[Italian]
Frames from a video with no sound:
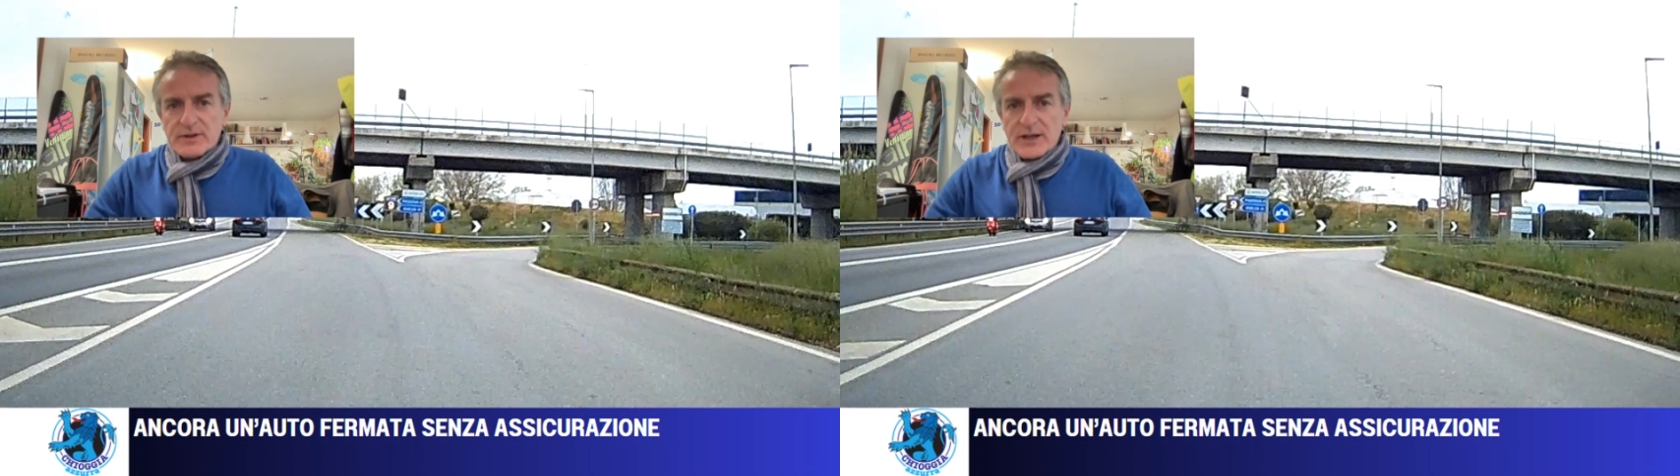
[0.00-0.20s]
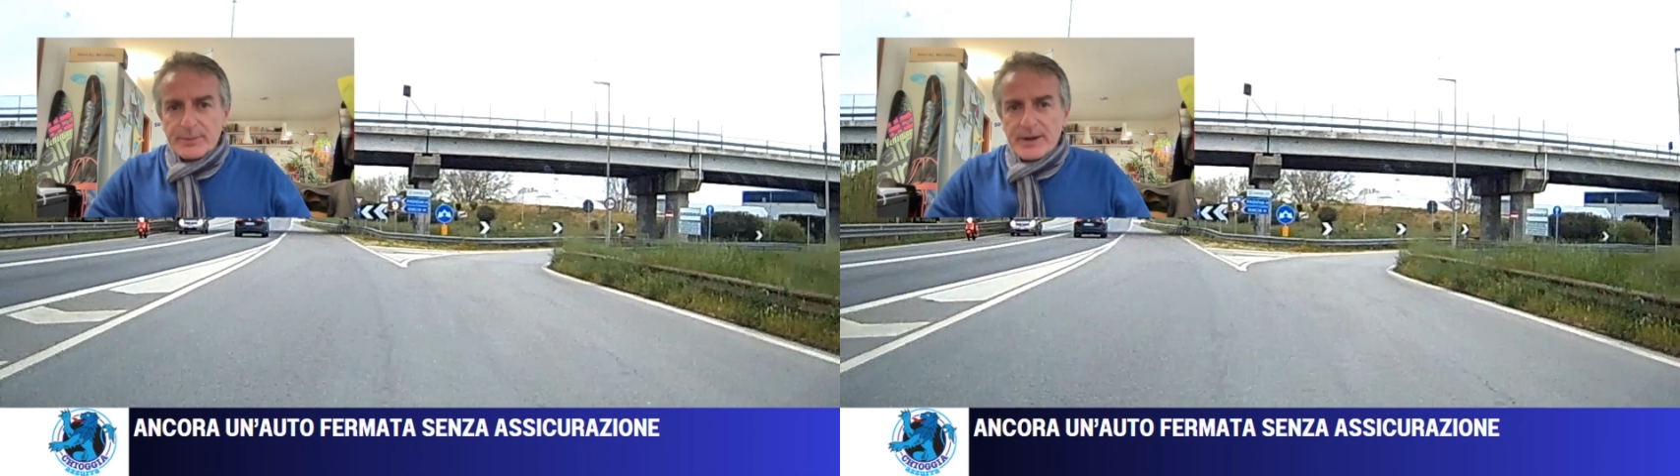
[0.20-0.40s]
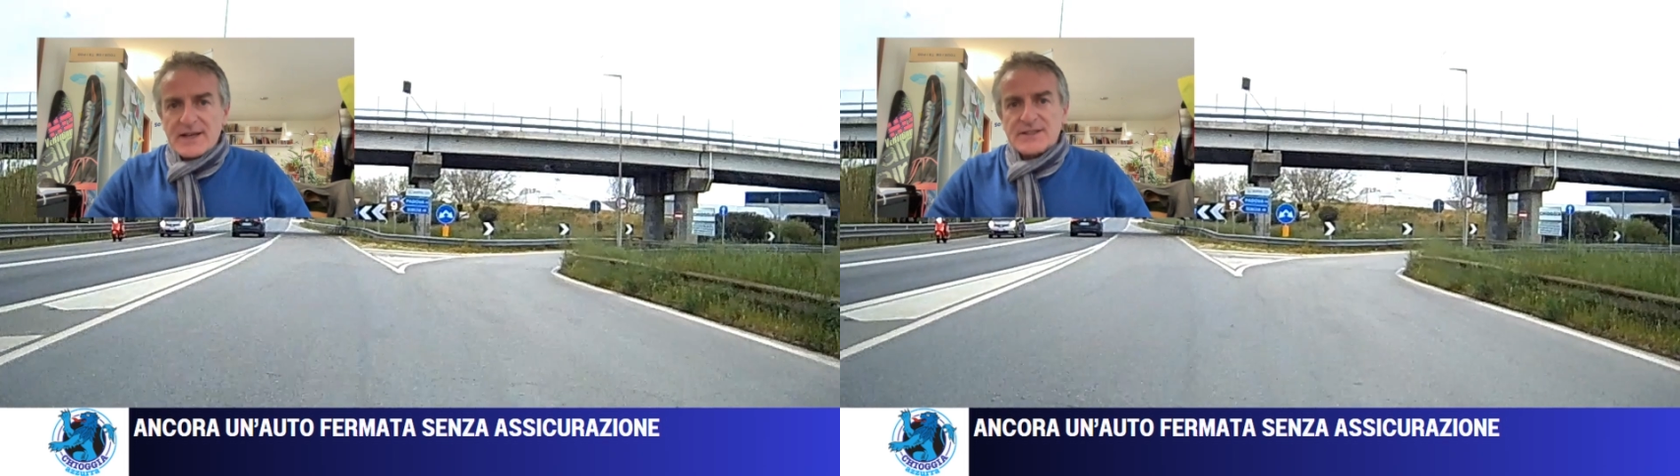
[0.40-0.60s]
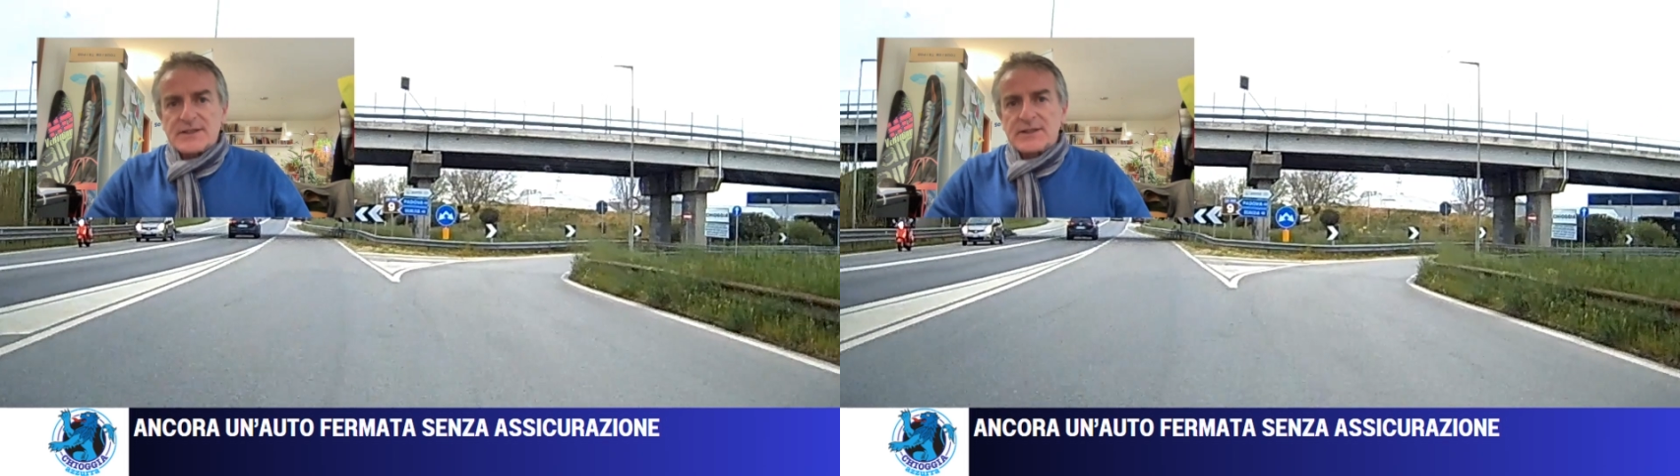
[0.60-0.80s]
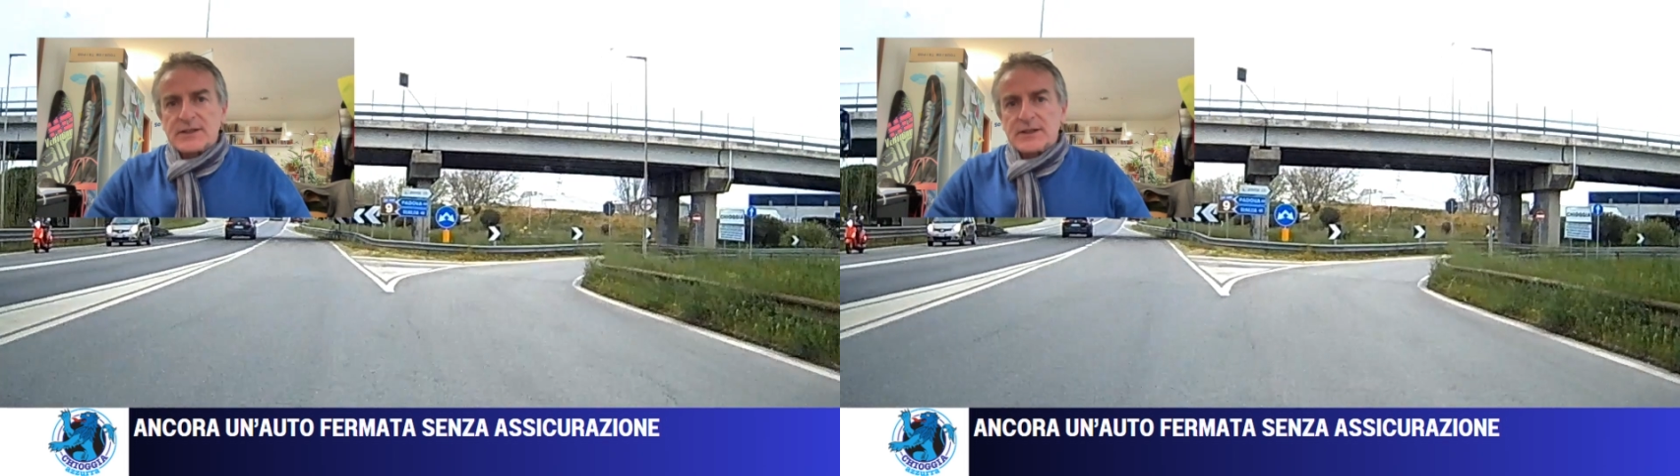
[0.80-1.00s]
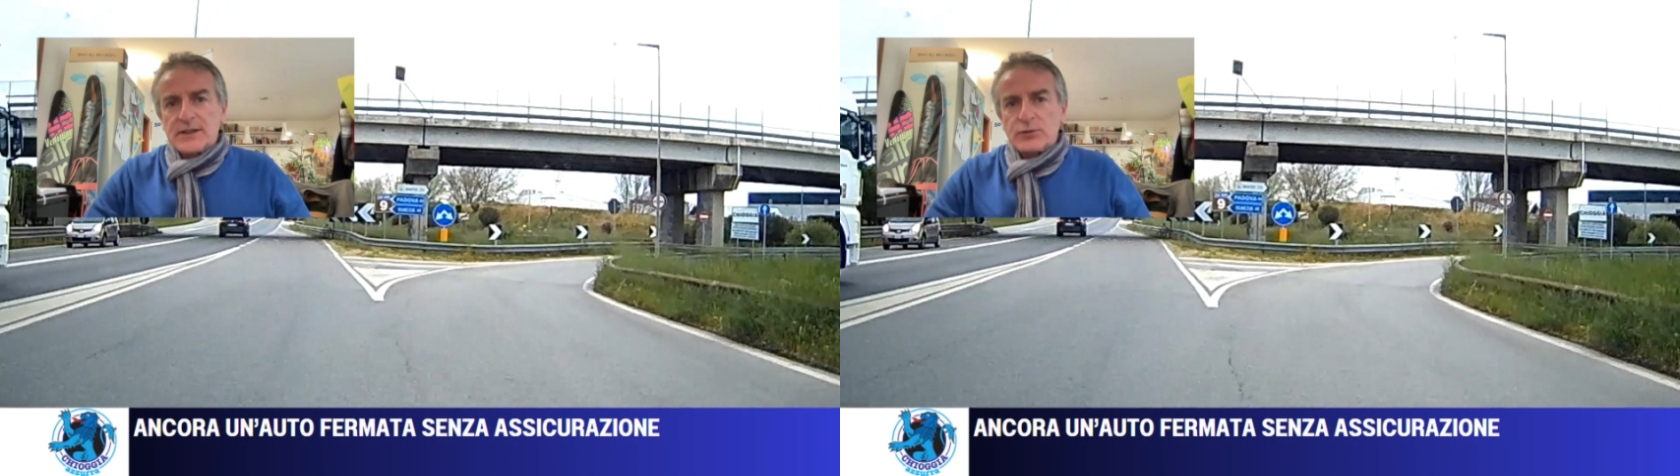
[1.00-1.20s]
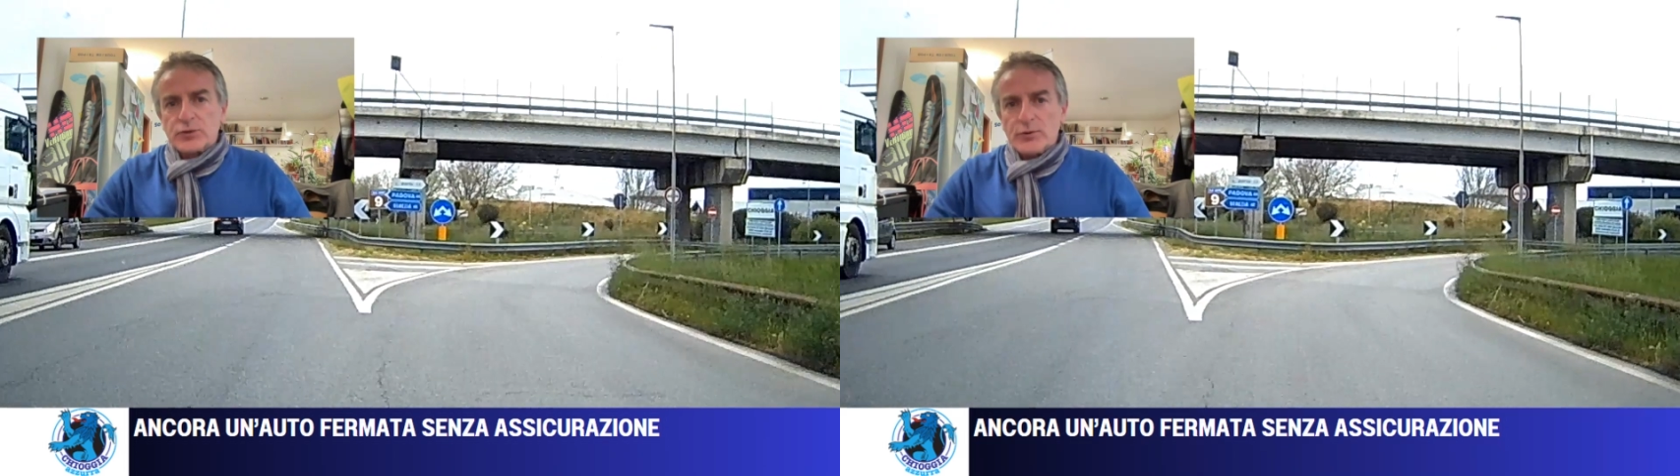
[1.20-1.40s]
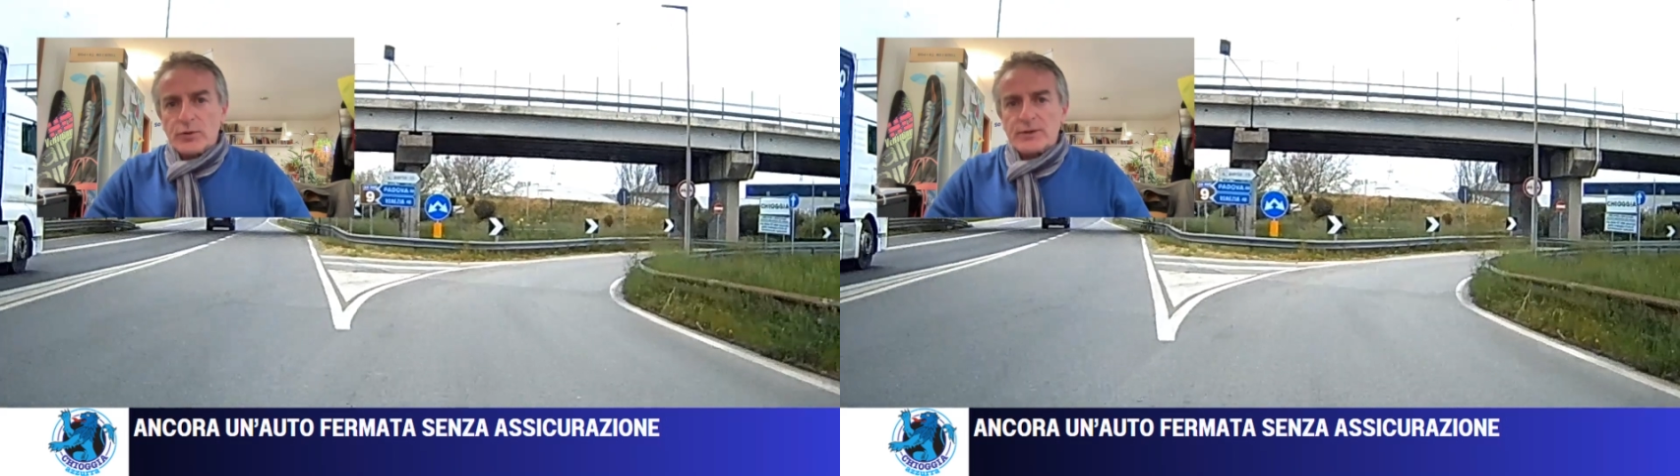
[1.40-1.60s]
la prassi,
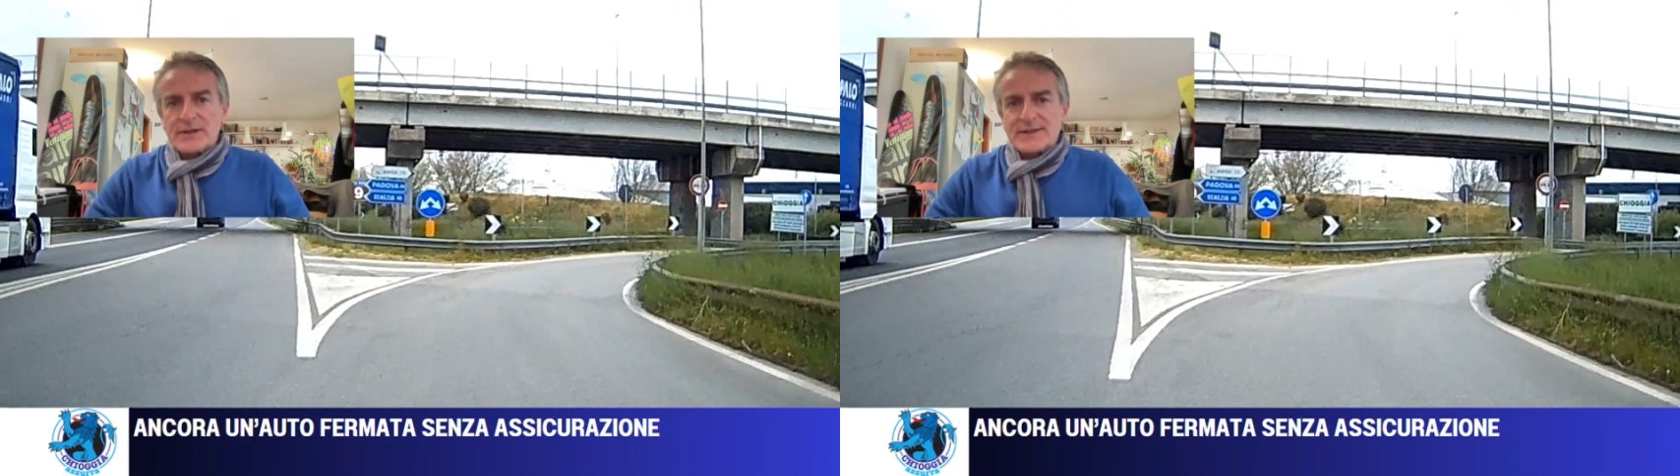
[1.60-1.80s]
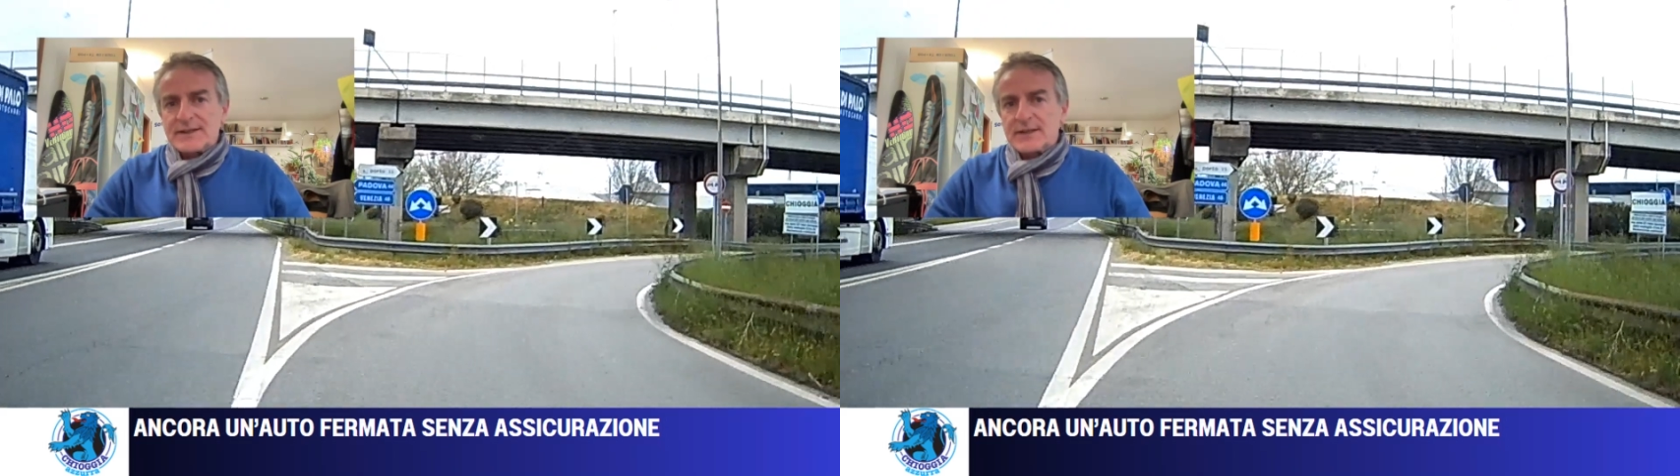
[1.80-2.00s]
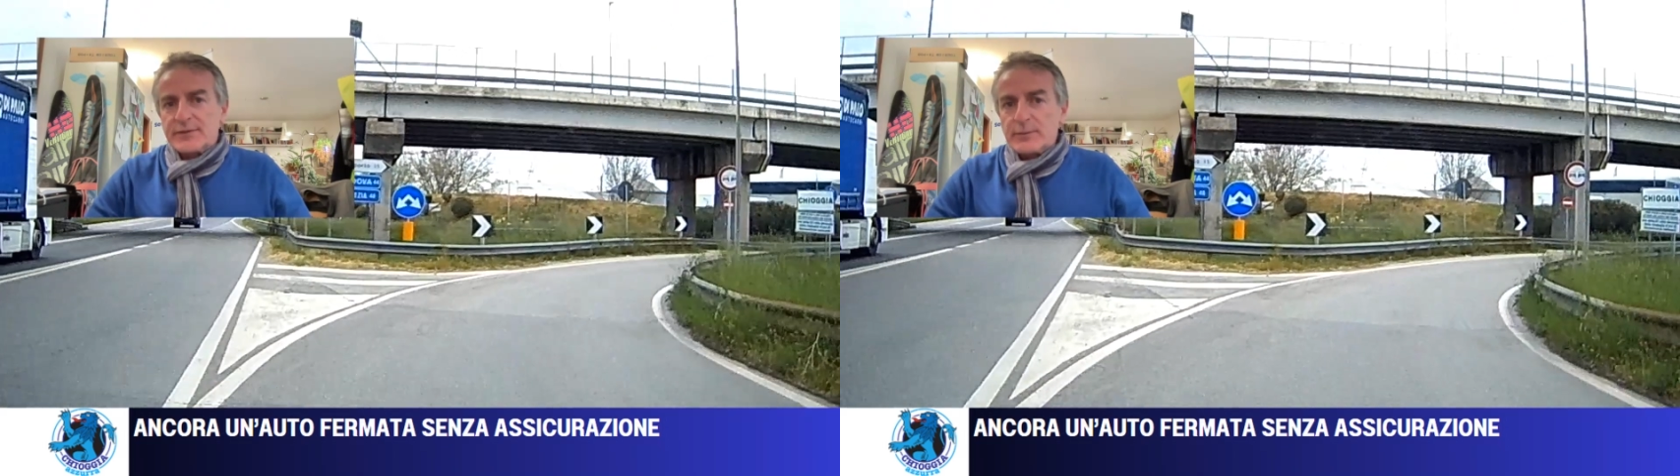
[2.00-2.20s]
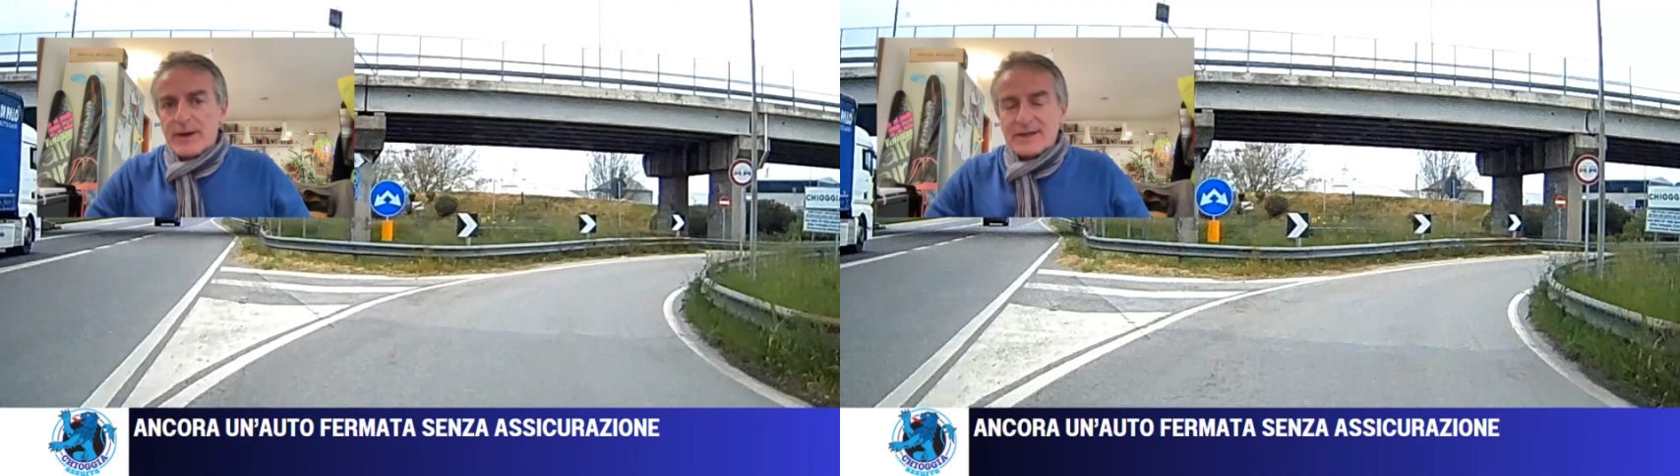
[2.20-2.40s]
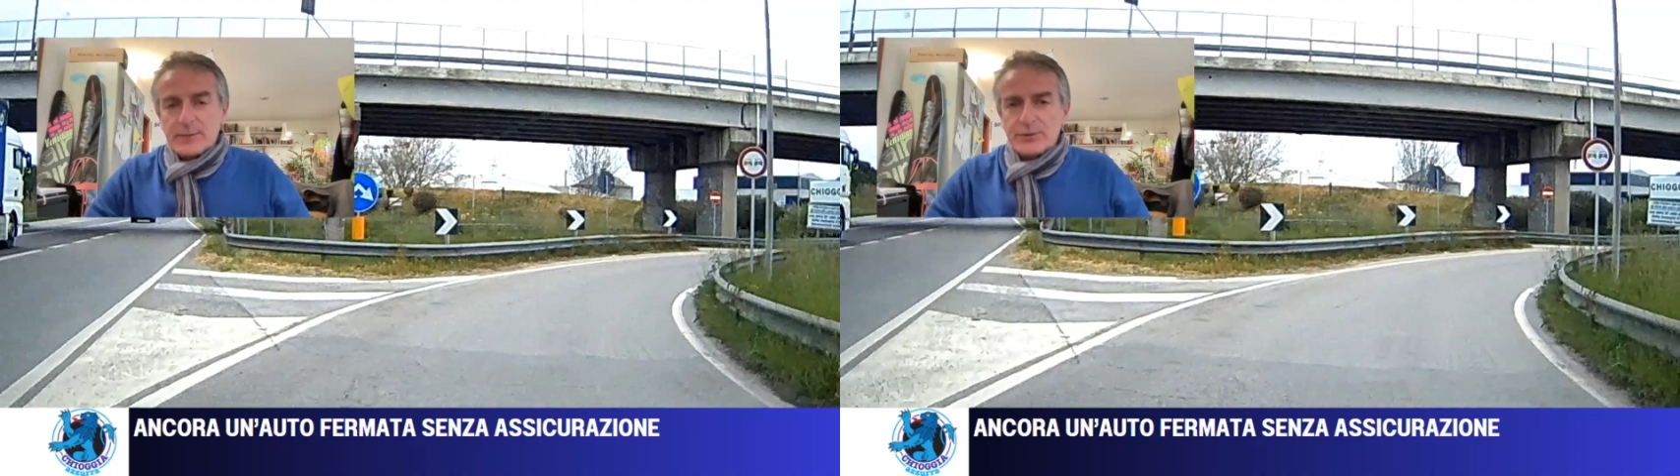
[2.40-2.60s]
l'automobile è stata fermata e poi